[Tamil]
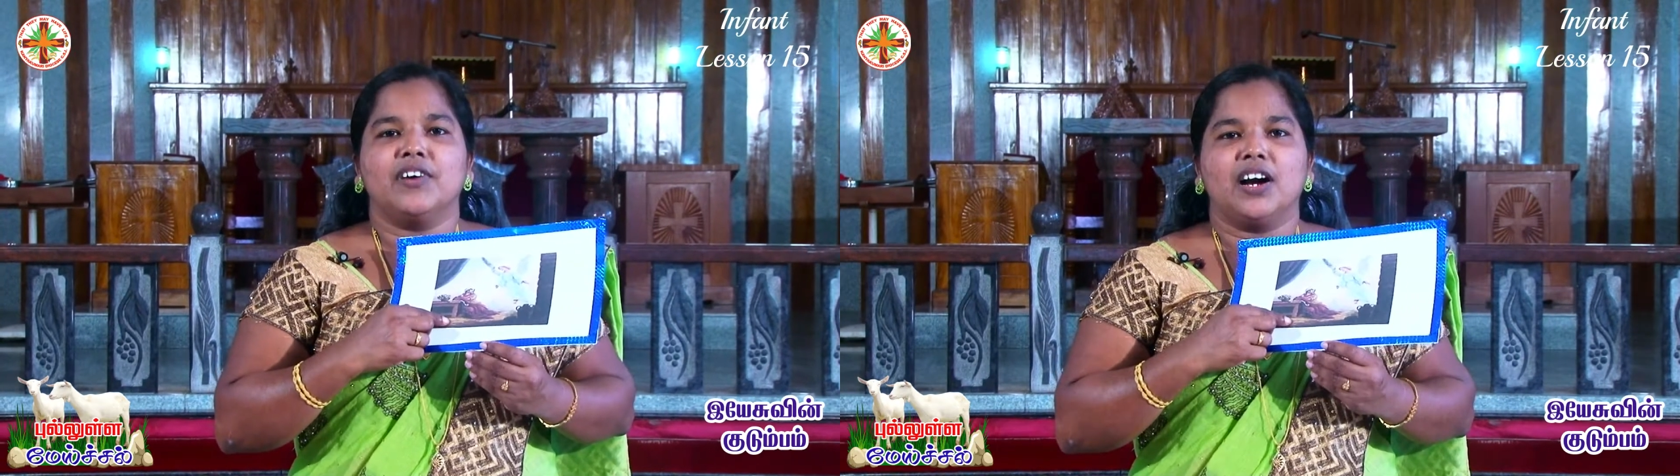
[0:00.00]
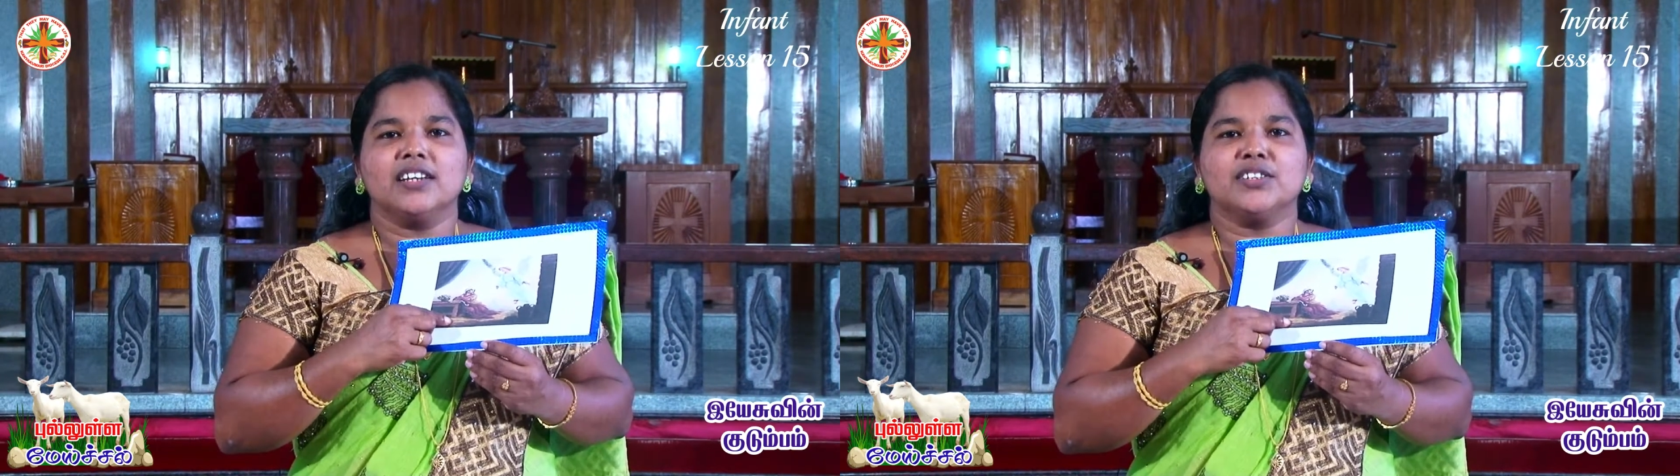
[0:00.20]

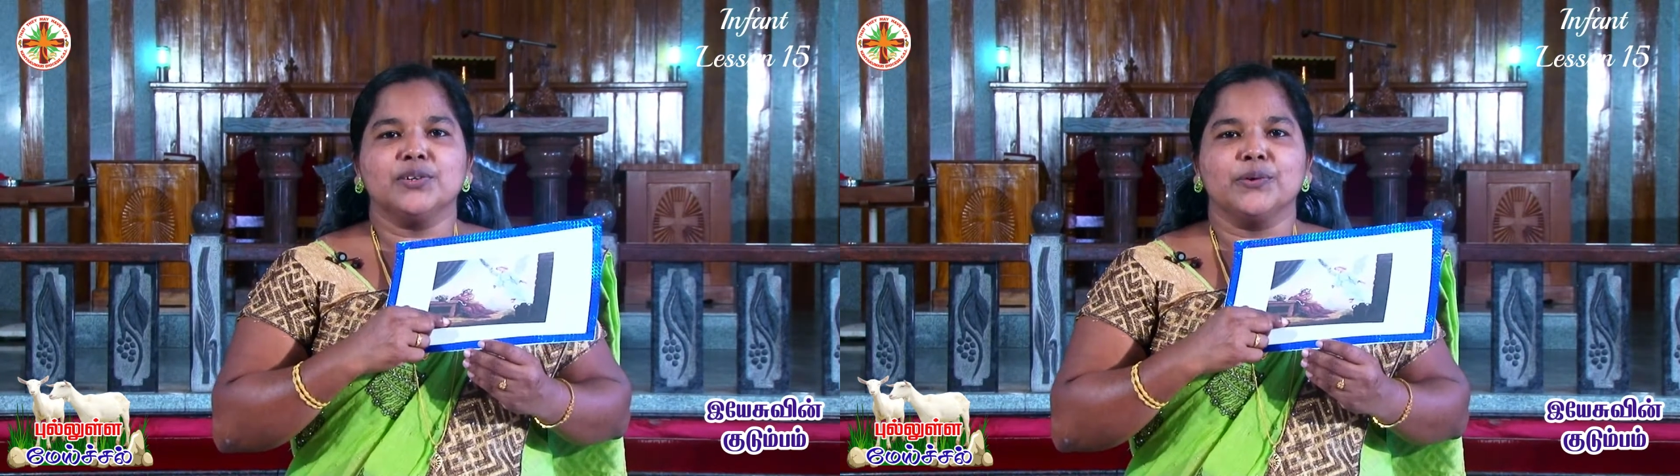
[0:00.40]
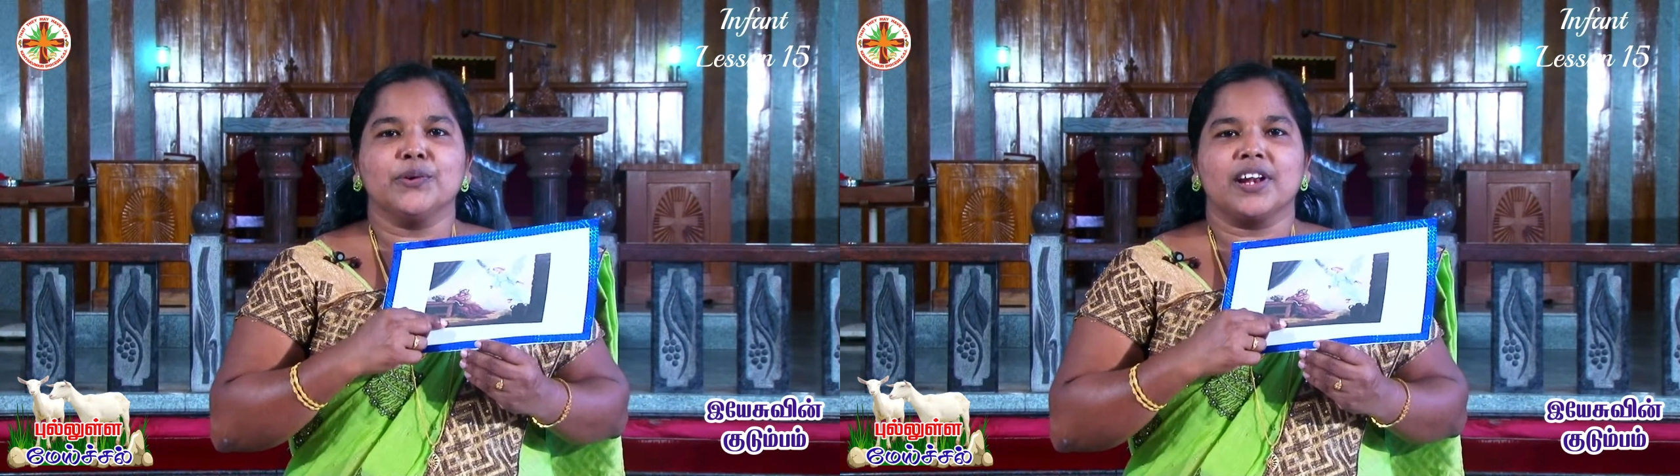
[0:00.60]
வாழ்த்து
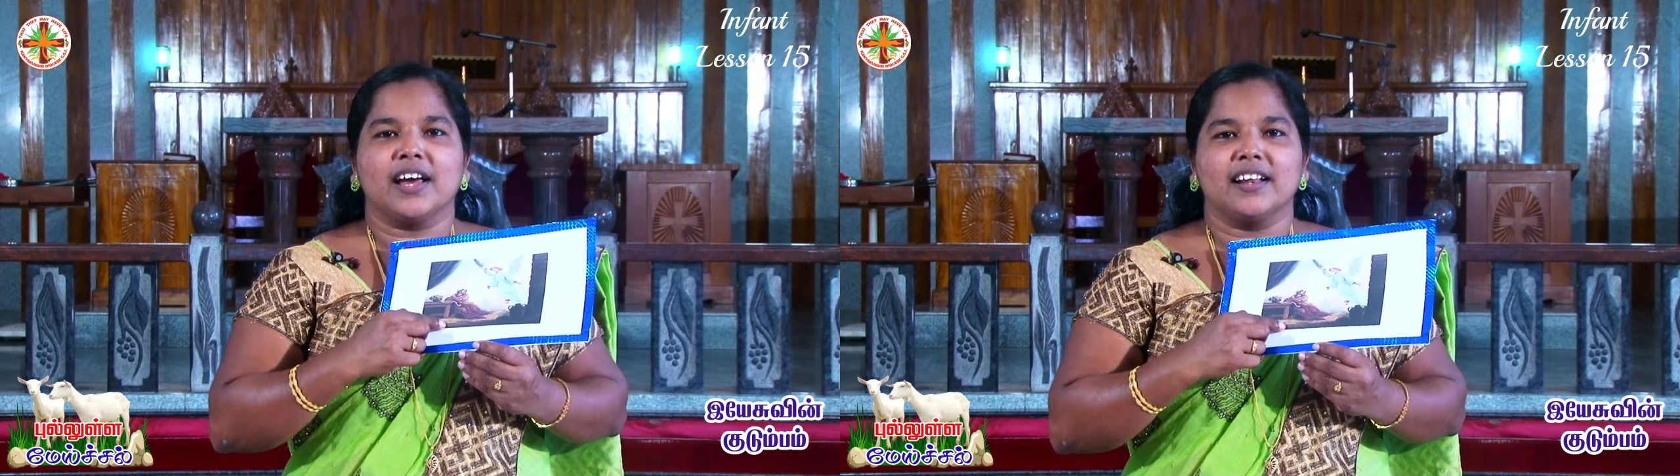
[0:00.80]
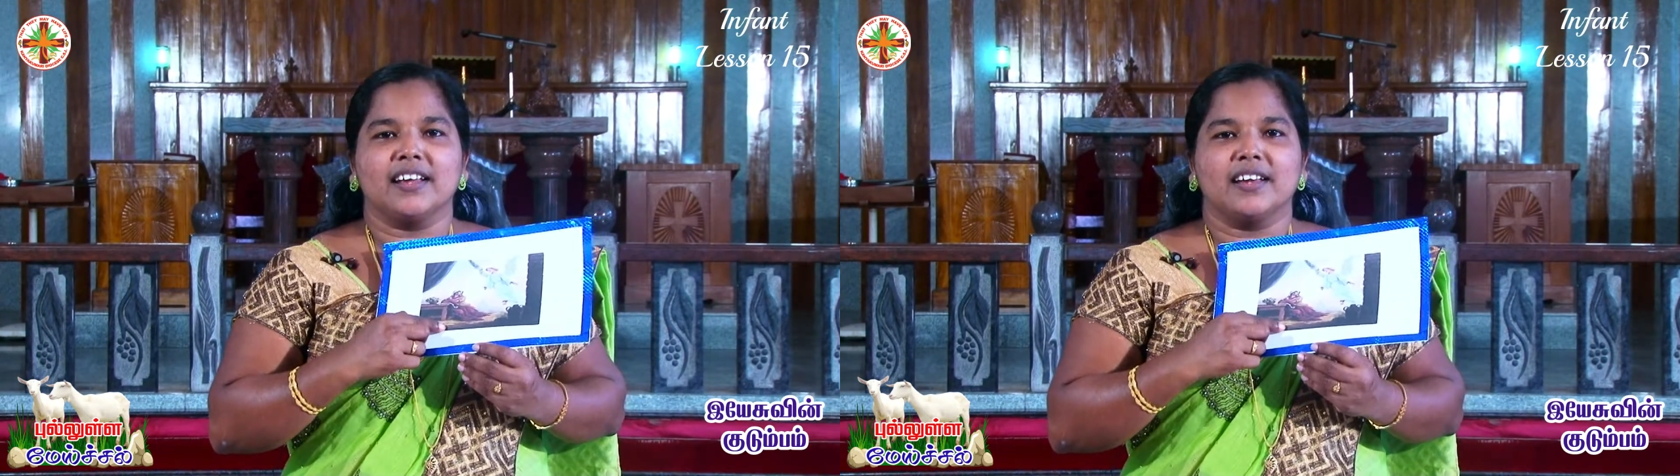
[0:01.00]

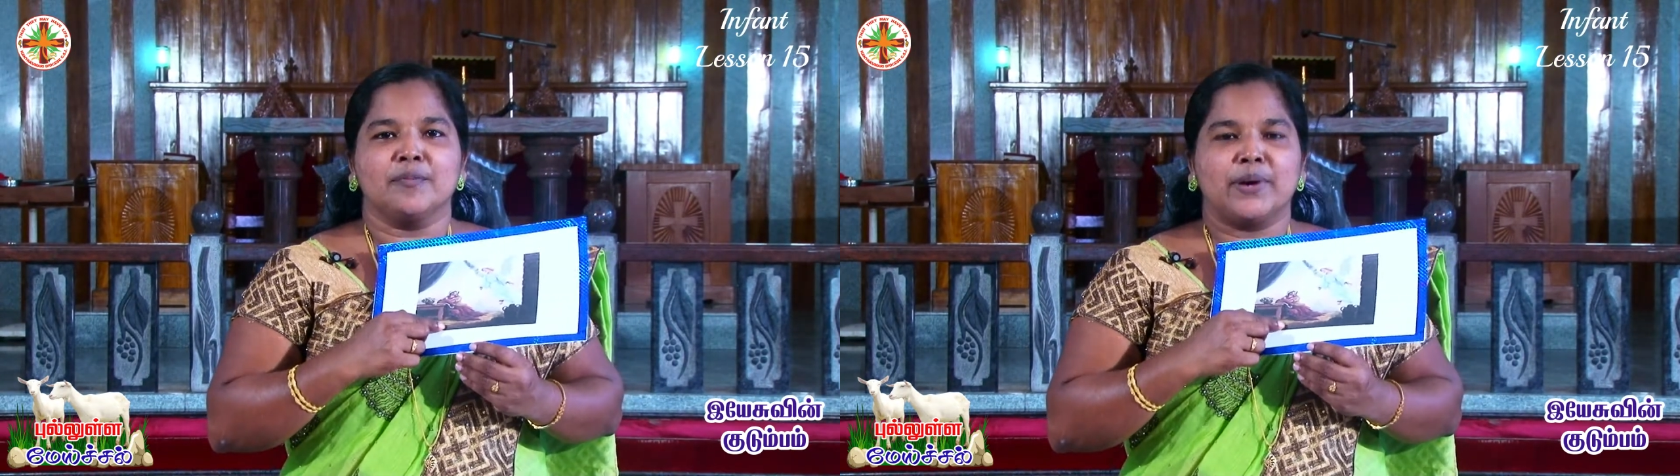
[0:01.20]
கூறுறாரு